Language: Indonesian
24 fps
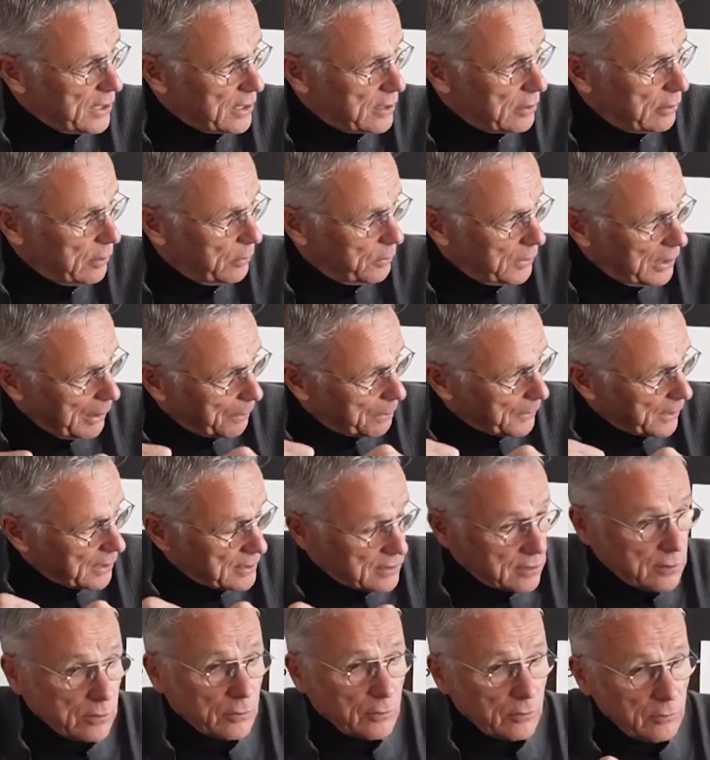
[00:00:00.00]
Dalam
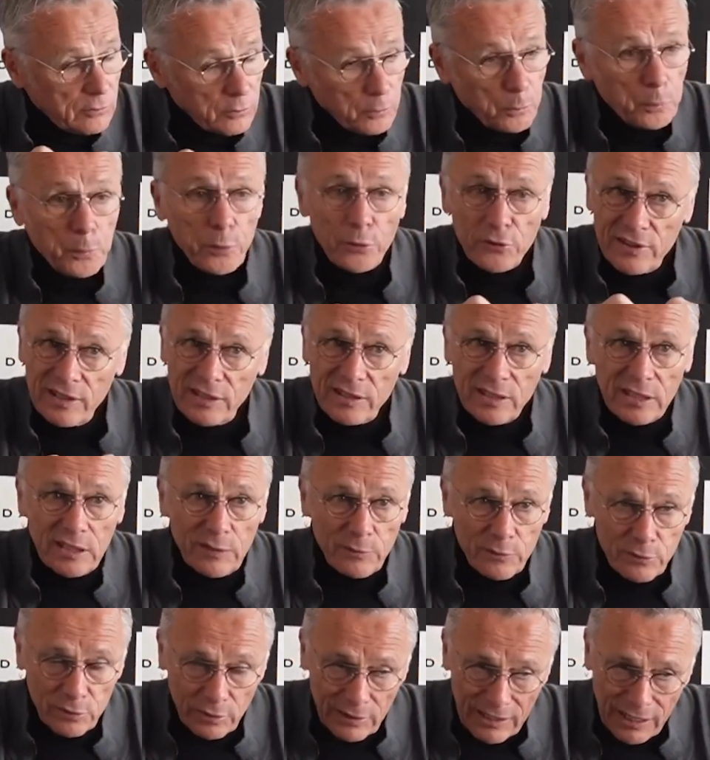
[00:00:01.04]
duel yang berlangsung di
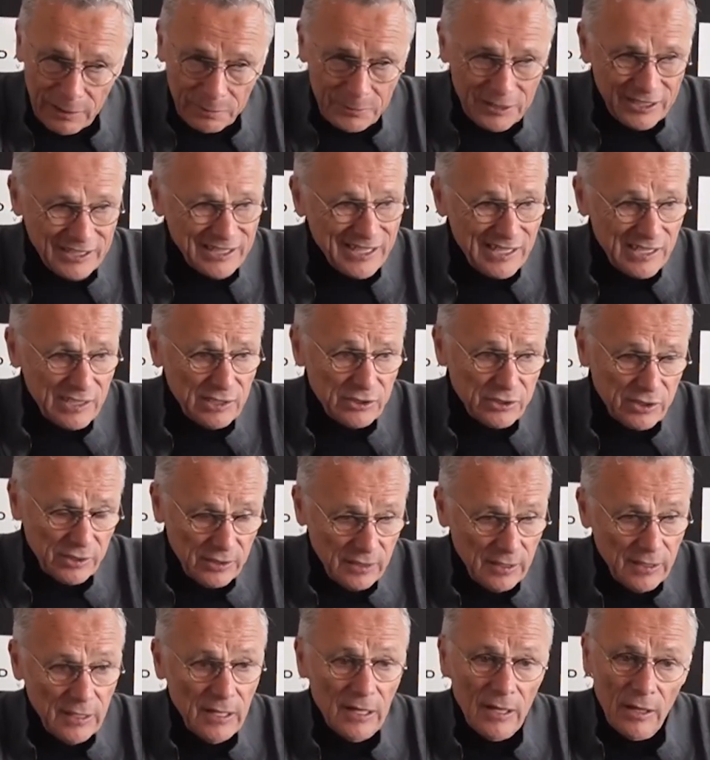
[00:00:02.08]
Stadion Burger Mister
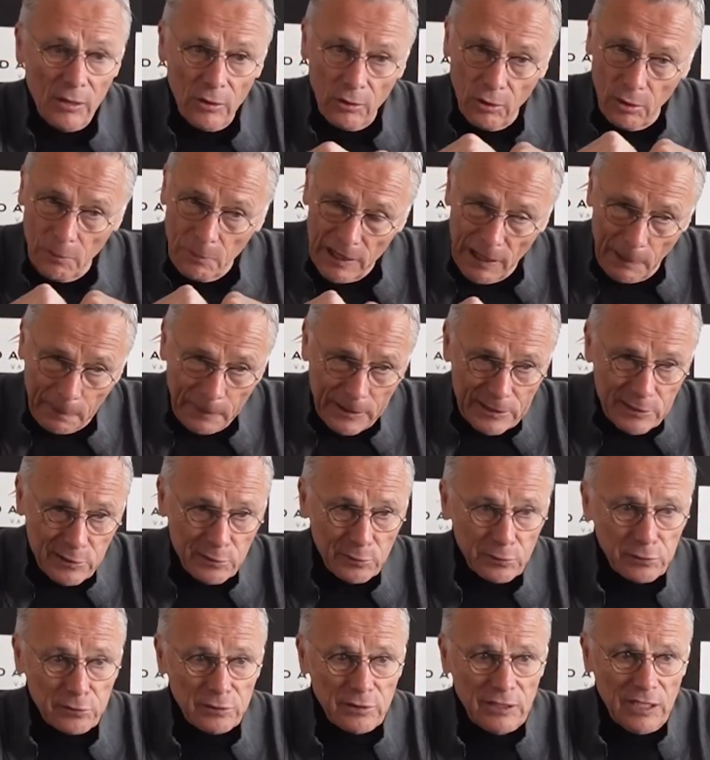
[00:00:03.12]
Van de Wiele,
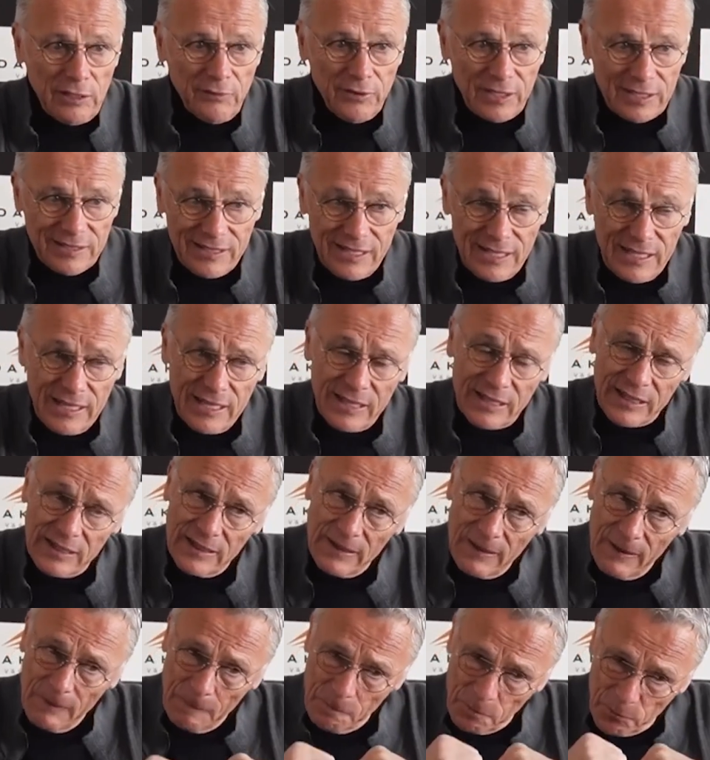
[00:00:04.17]
Marcelino
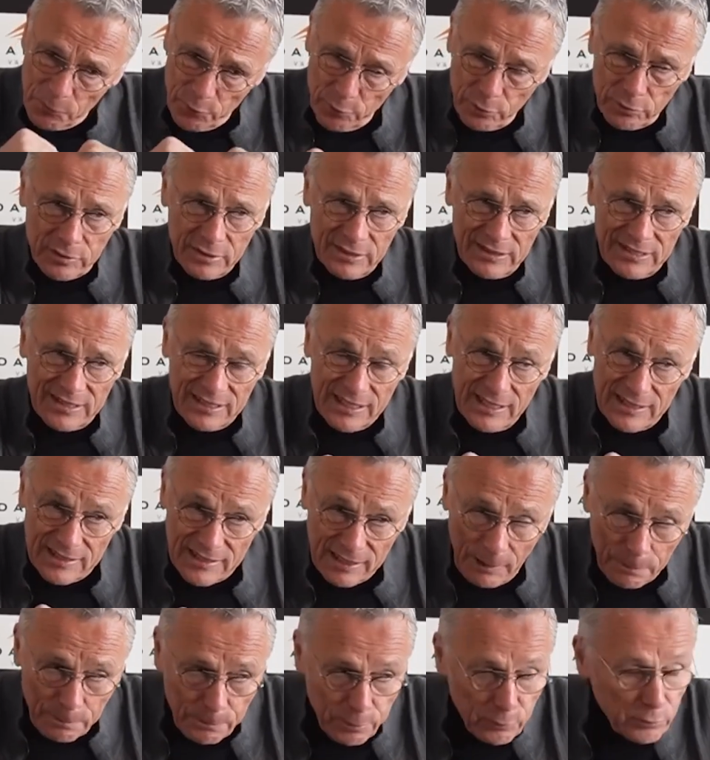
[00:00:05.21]
Ferdinand masuk pada
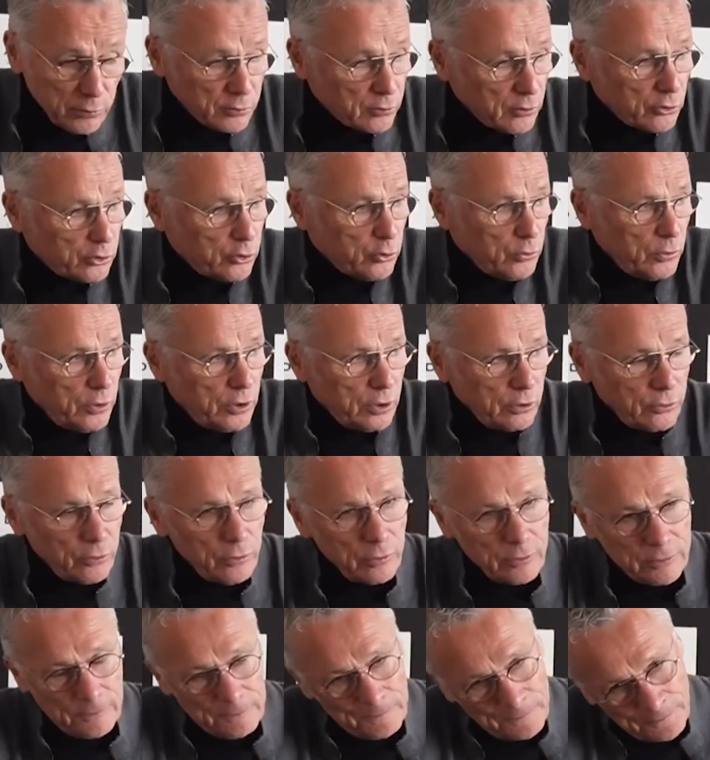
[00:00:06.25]
menit ke-80.
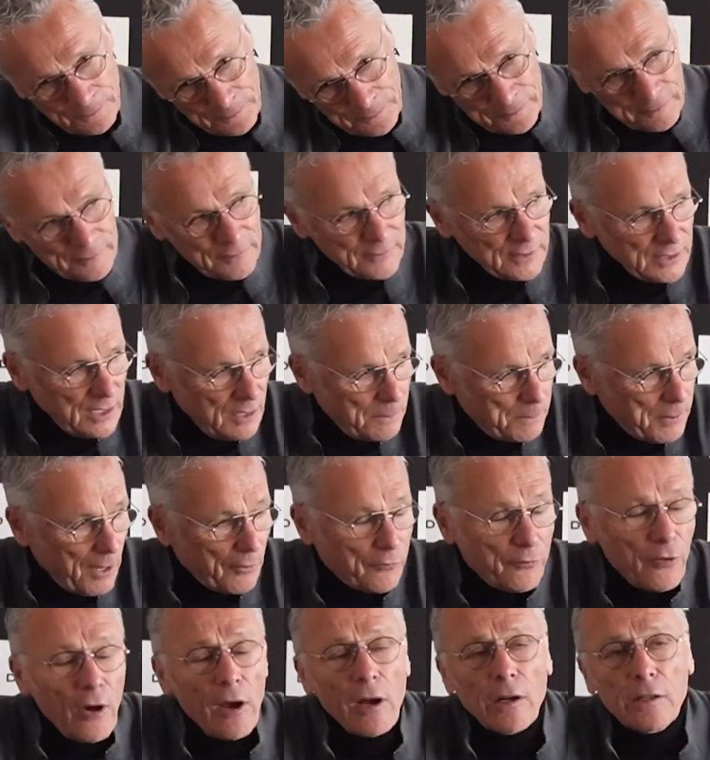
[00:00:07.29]

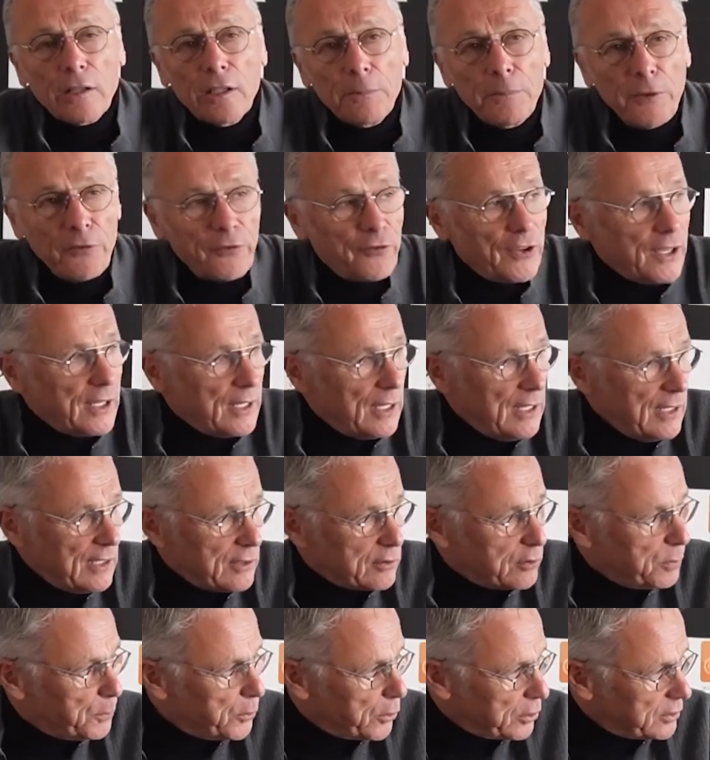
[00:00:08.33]
Mantan pemain Persebaya
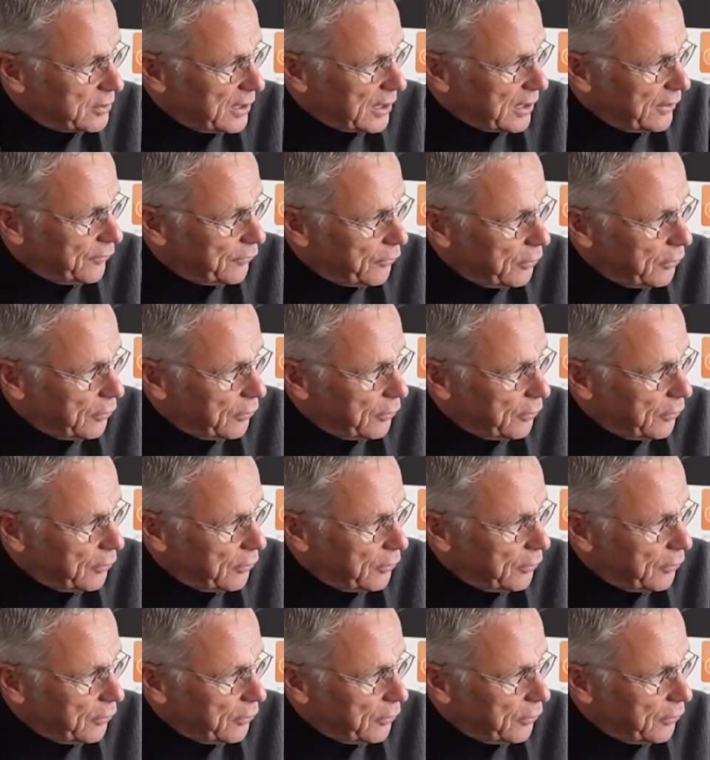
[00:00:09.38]
Surabaya itu